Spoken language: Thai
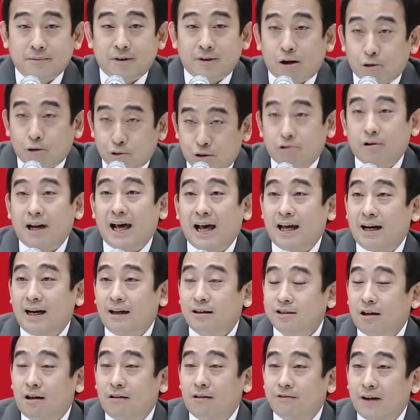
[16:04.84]
เราดูแล
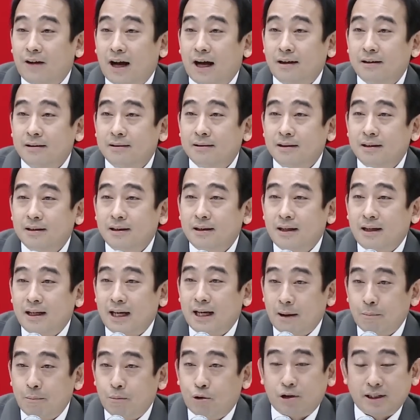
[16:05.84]
ทั้งสองฝั่ง
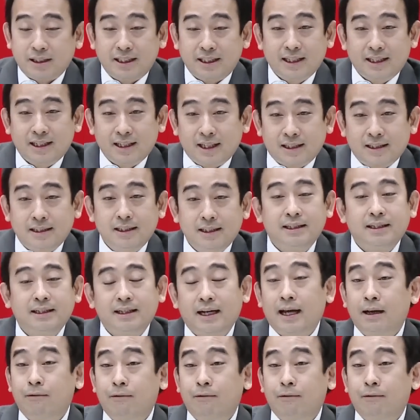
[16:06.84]
และผลที่เกิดขึ้นใน